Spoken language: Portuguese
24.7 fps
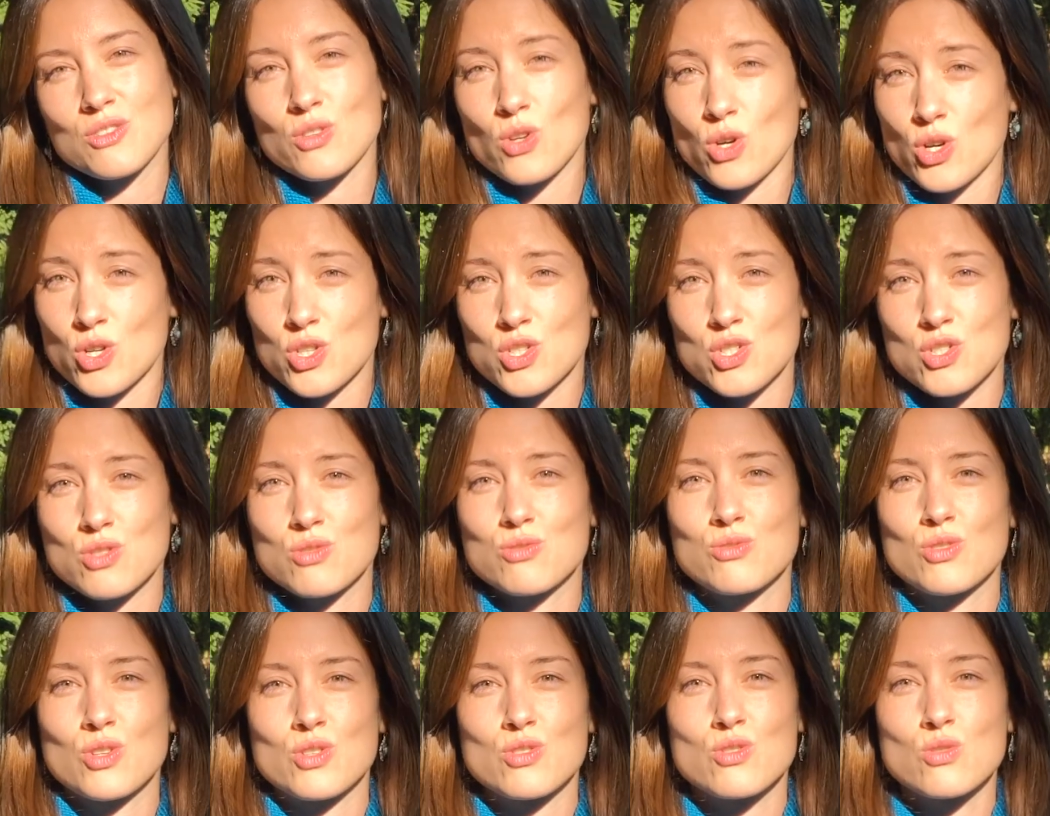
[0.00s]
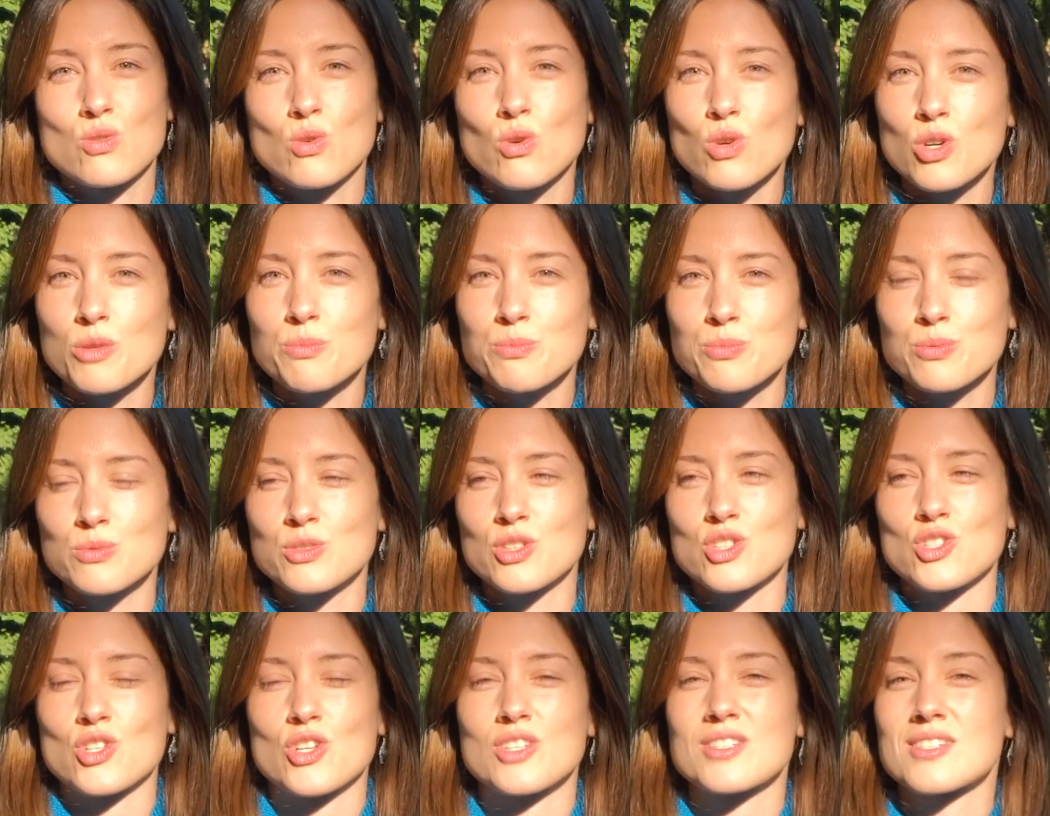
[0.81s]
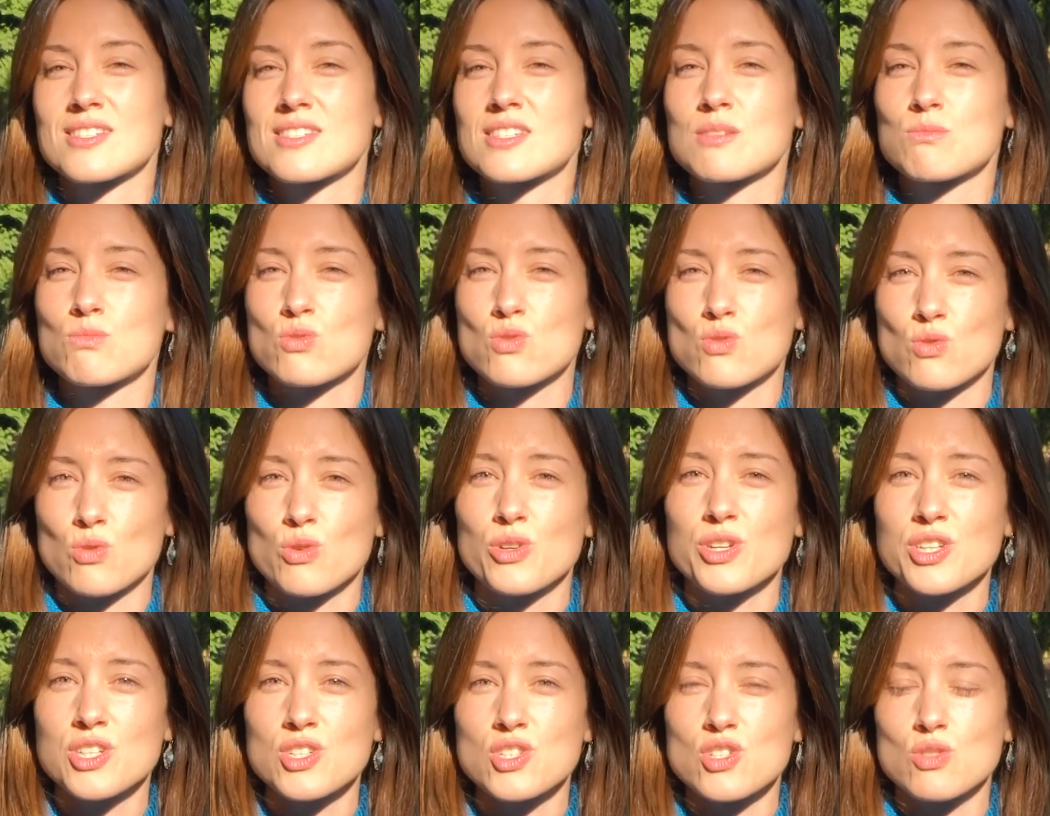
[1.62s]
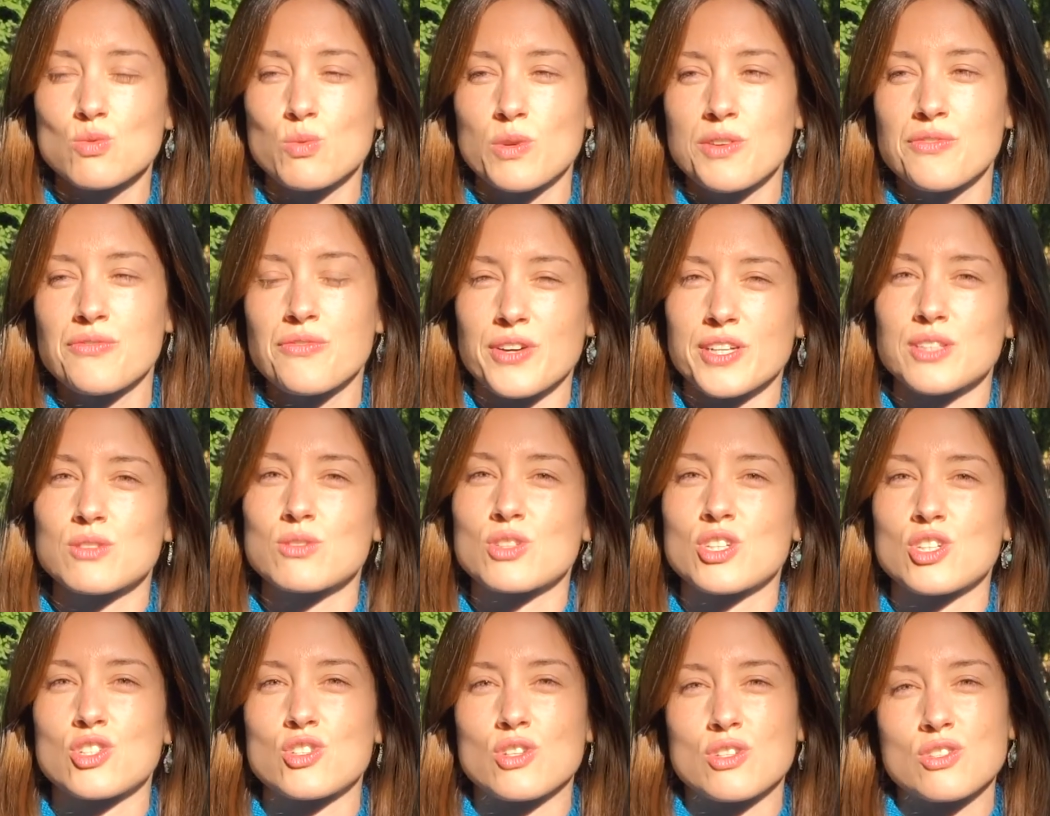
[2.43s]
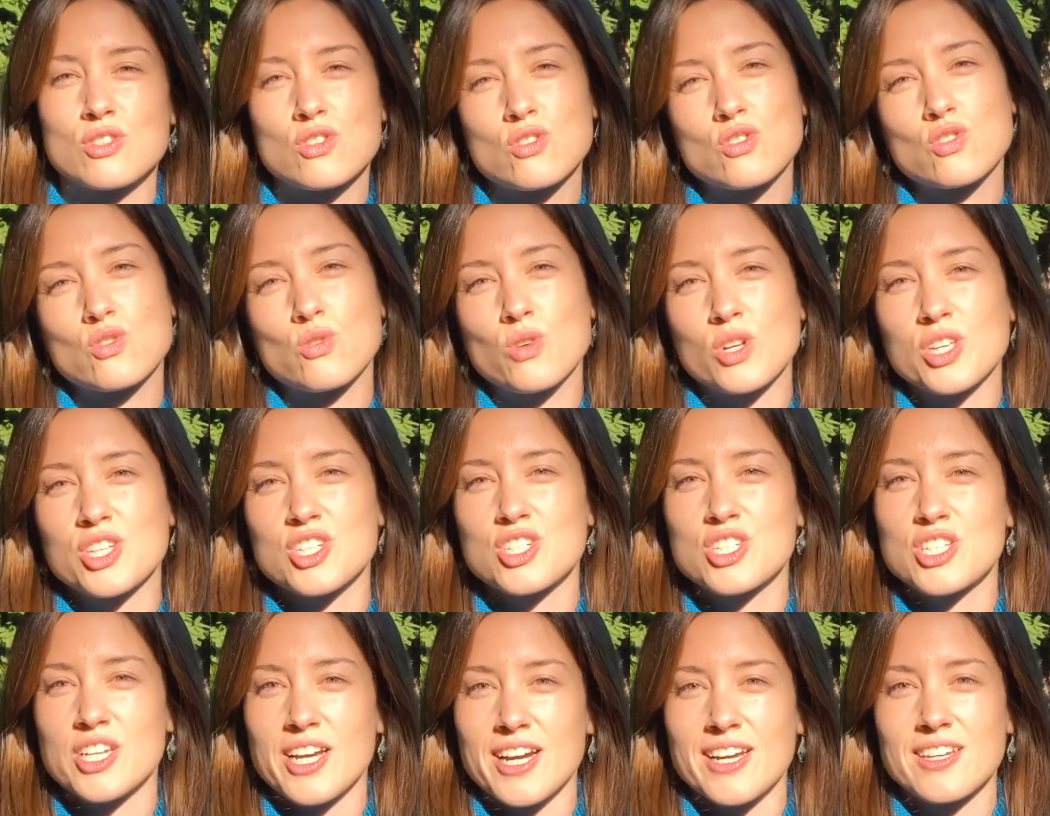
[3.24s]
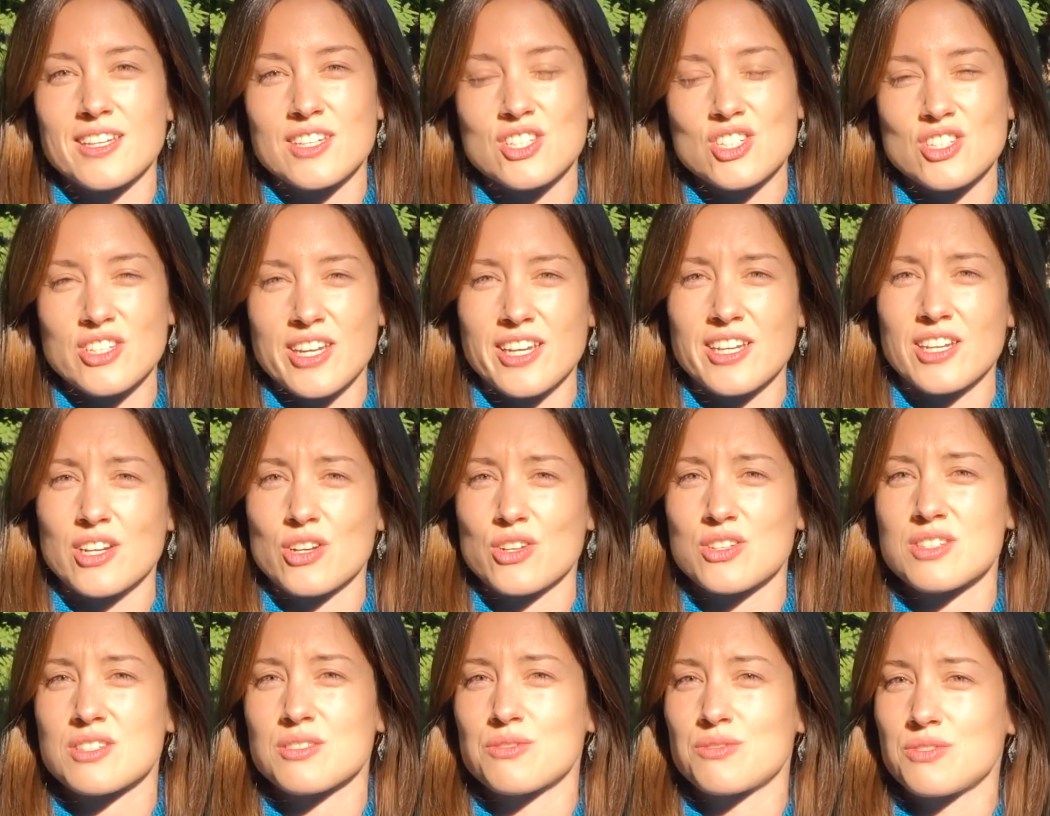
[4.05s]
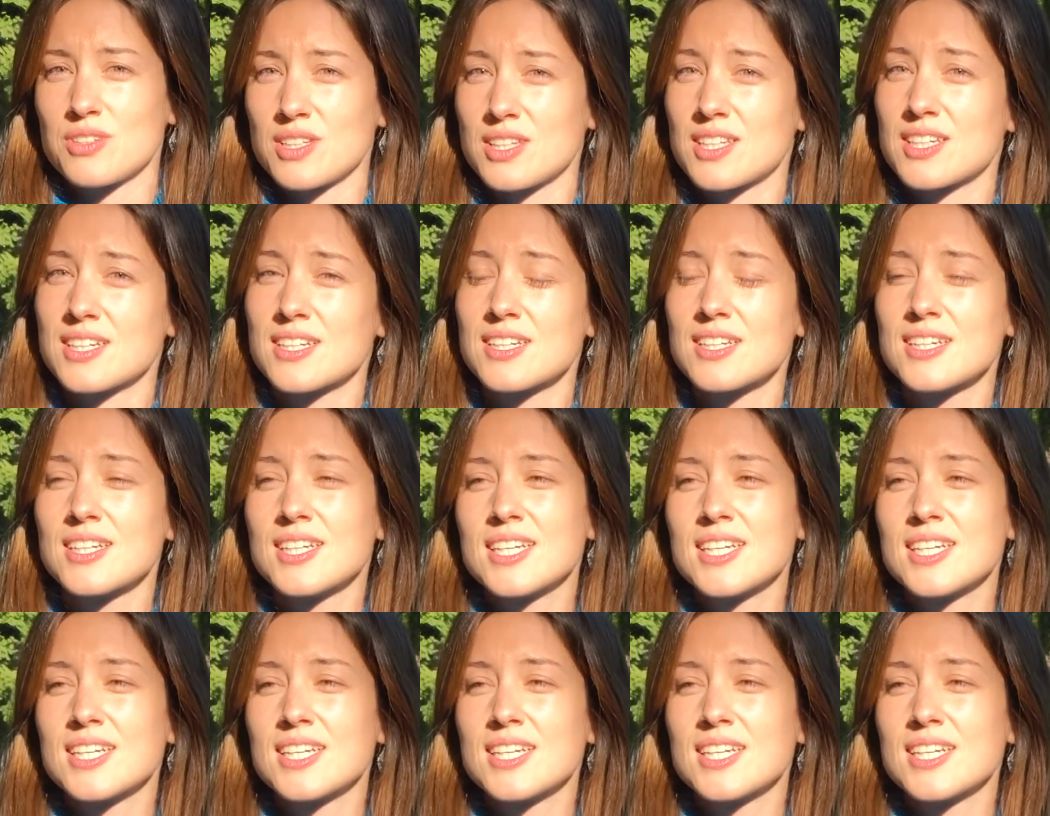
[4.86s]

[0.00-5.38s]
de nós, do nosso corpo, das nossas emoções, do efeito que as nossas escolhas diárias têm na nossa vida,